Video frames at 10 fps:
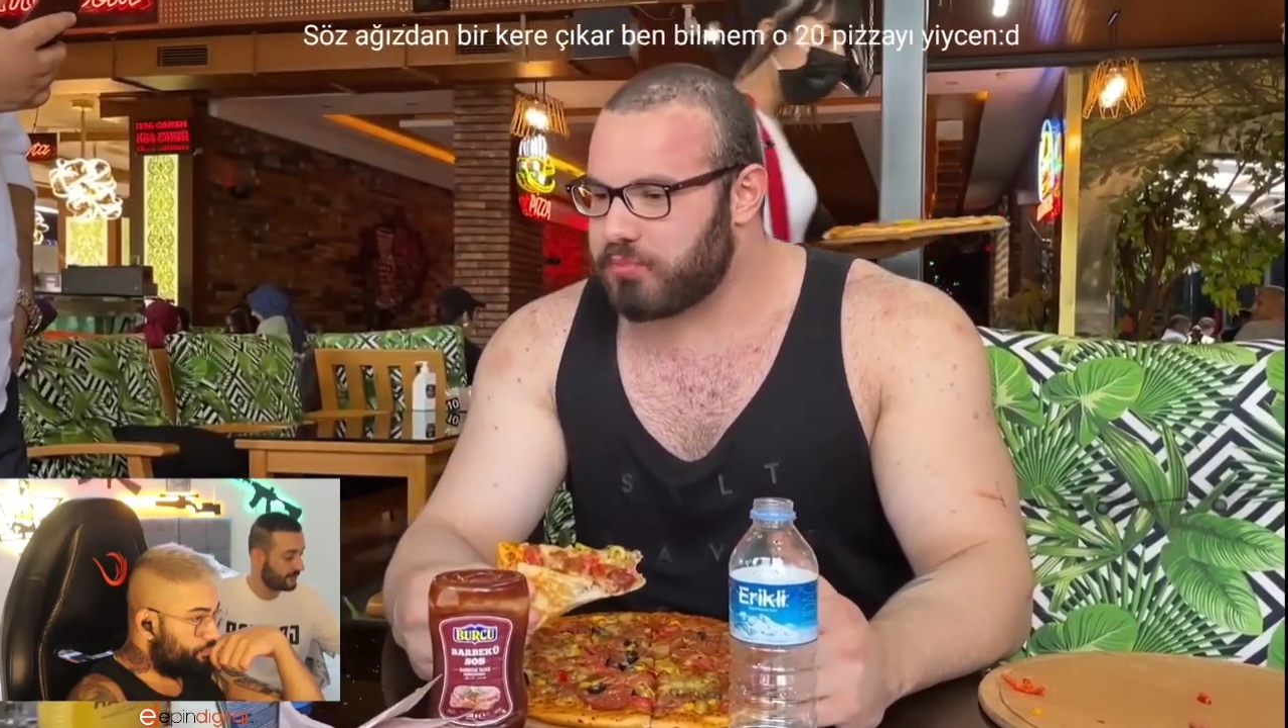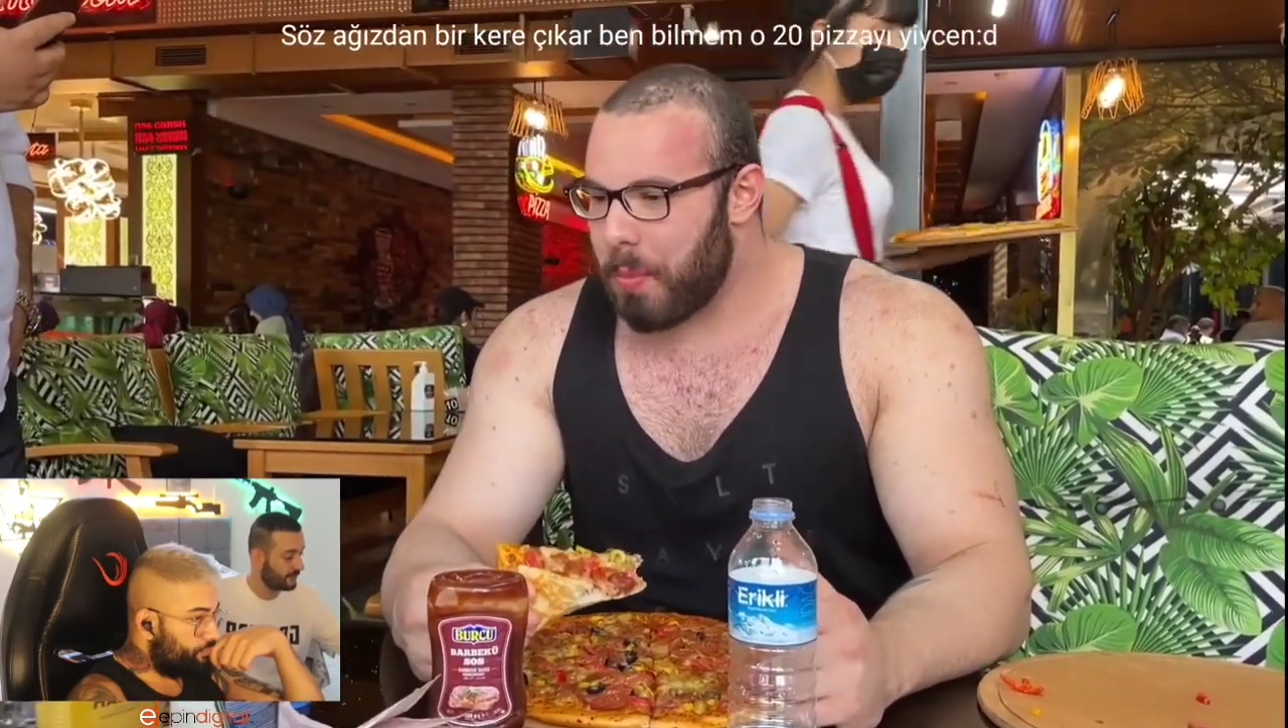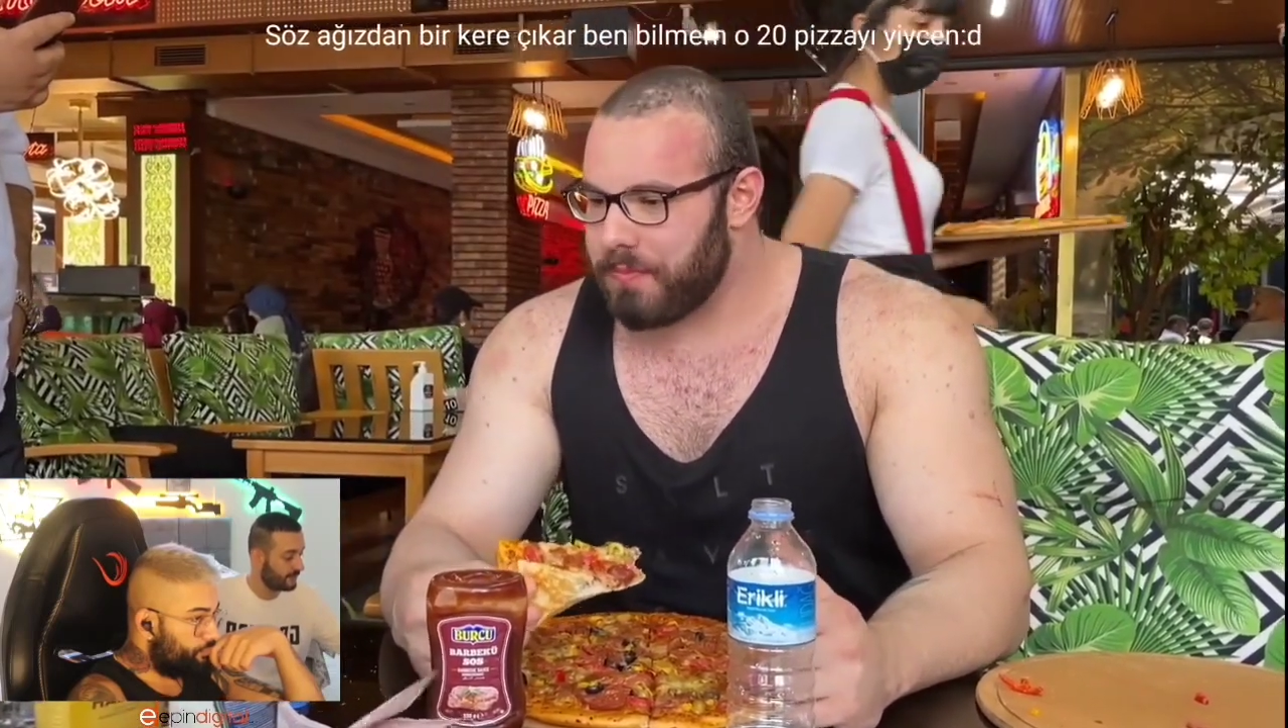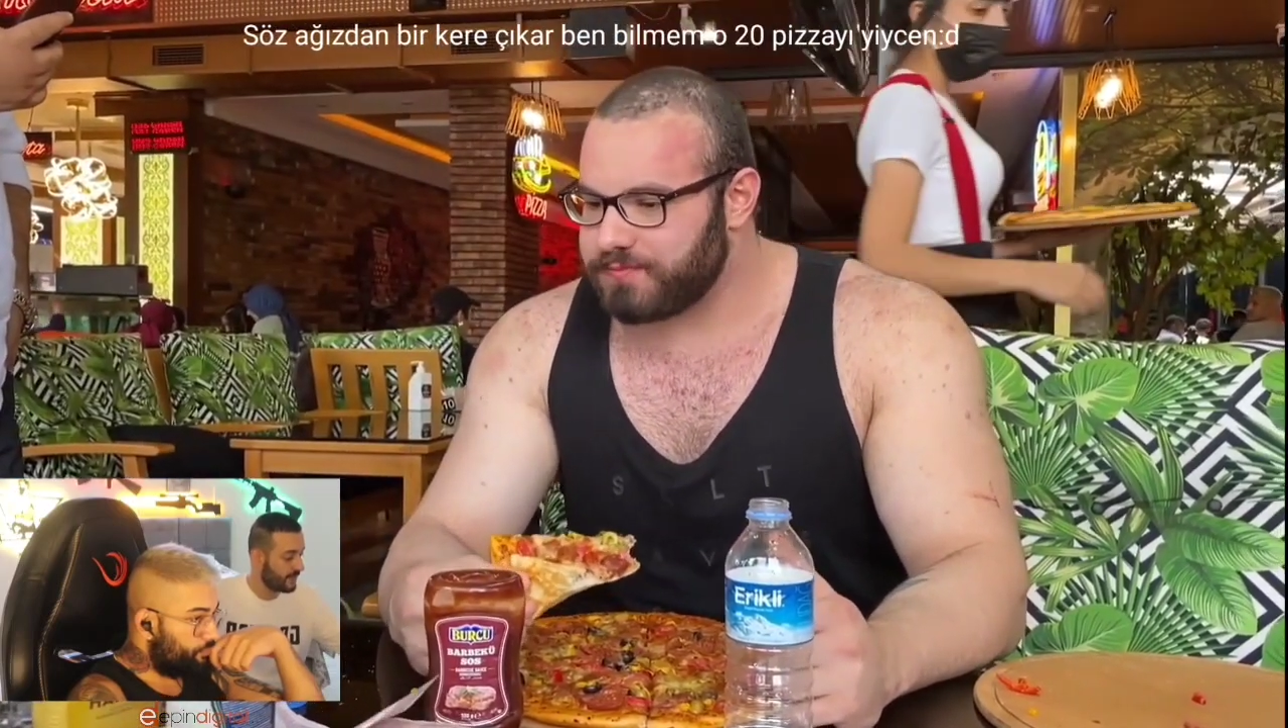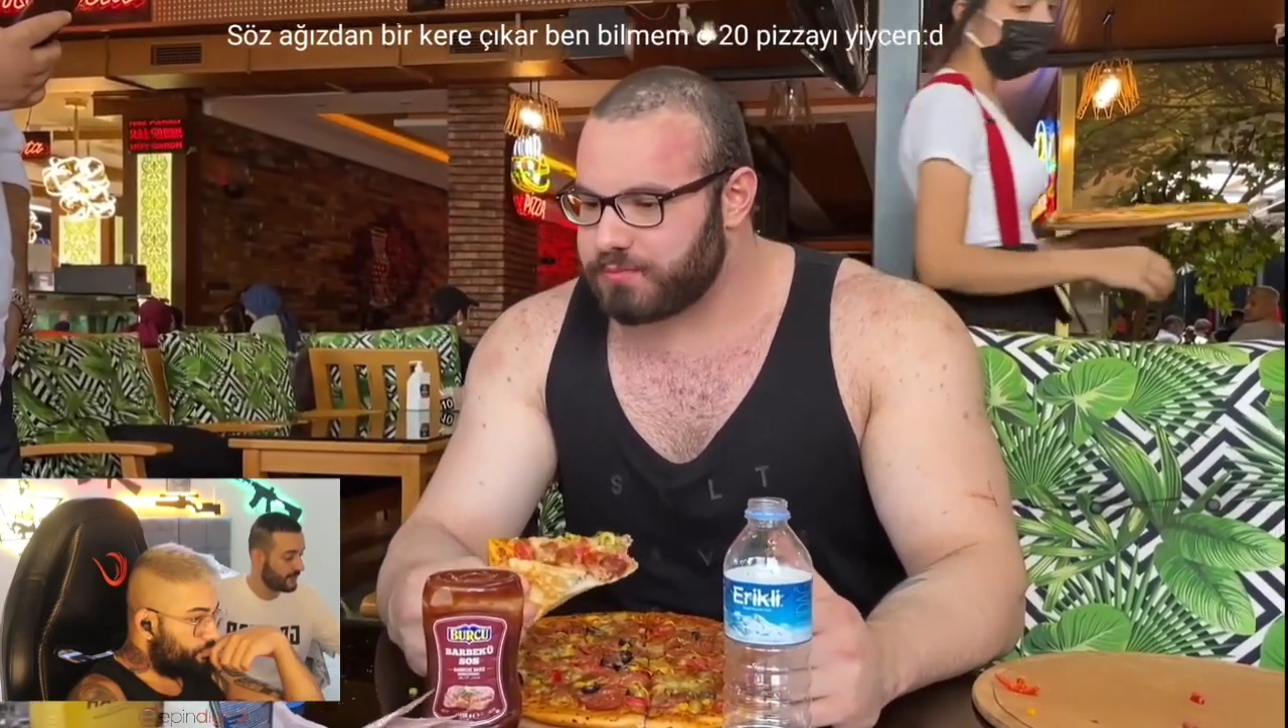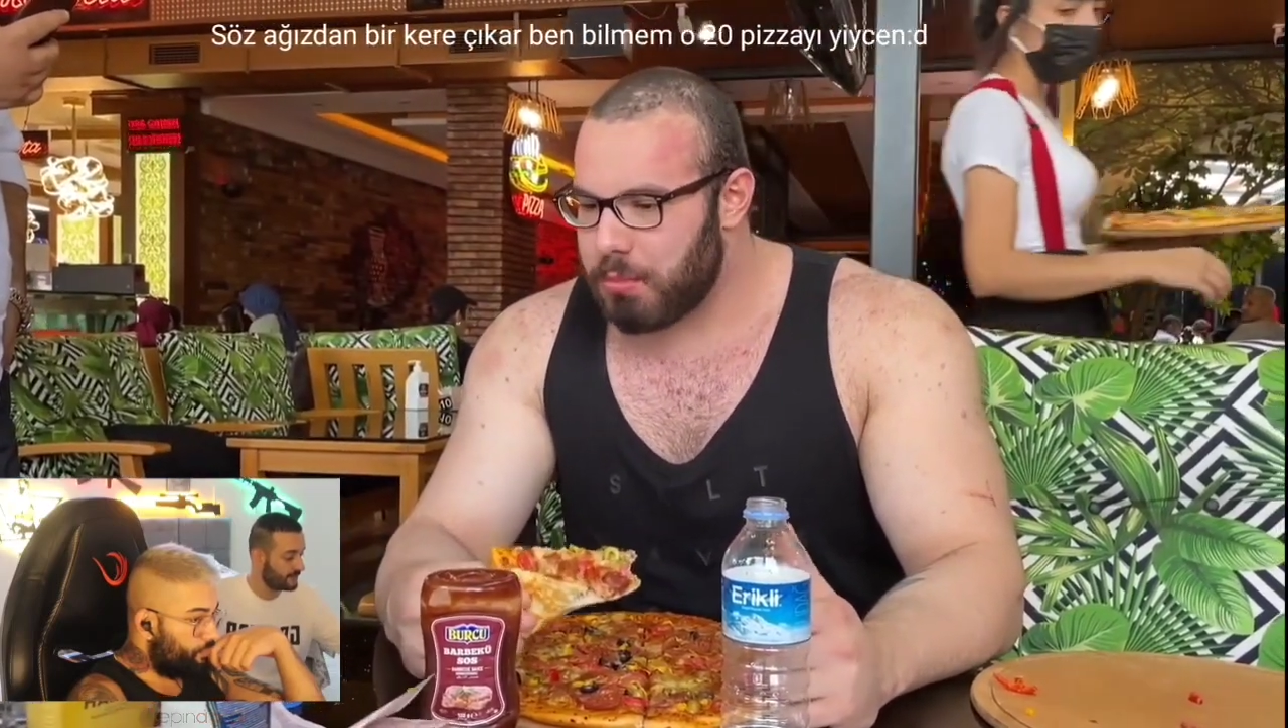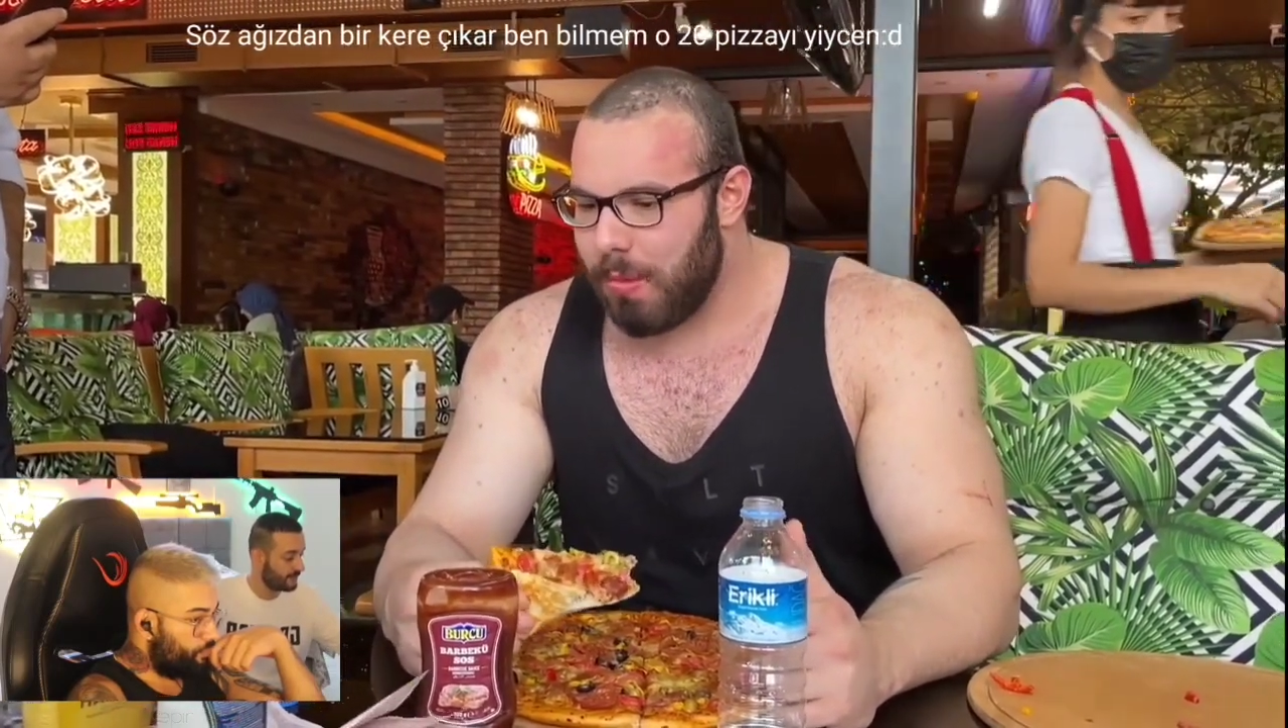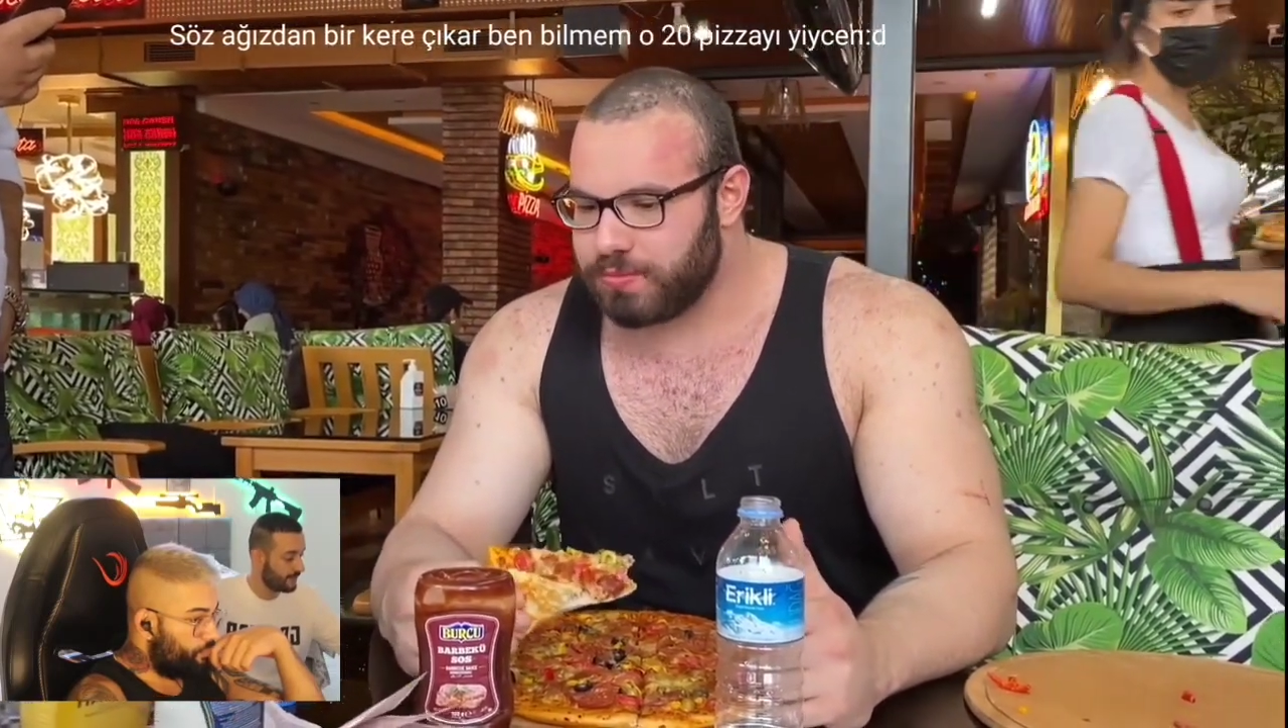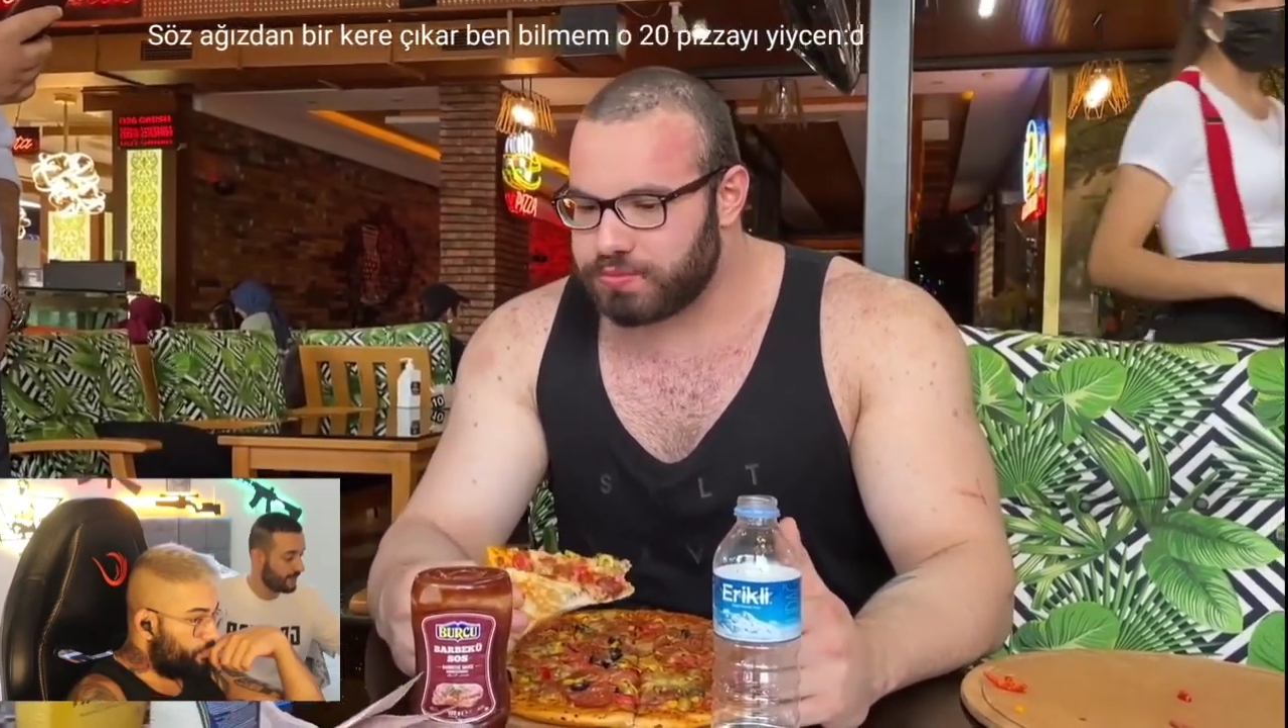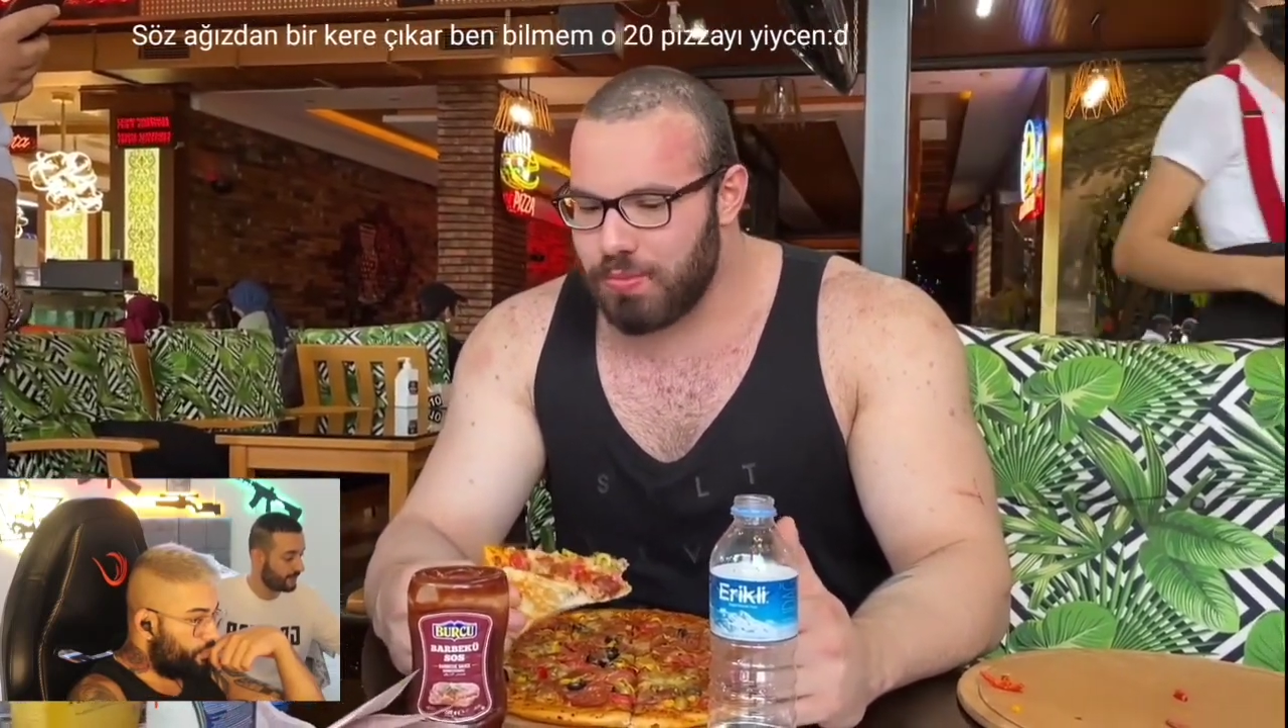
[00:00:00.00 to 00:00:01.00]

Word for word: 20 pizzayı